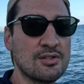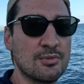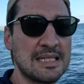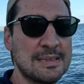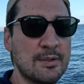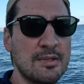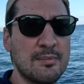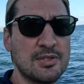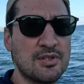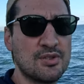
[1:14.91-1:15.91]
à son maximum là
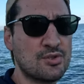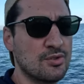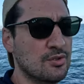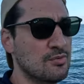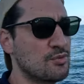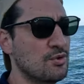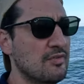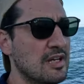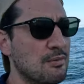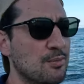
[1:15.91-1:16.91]
parce que je, me suis
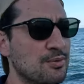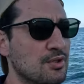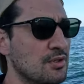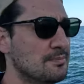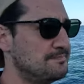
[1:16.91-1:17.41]
levé un peu plus tôt.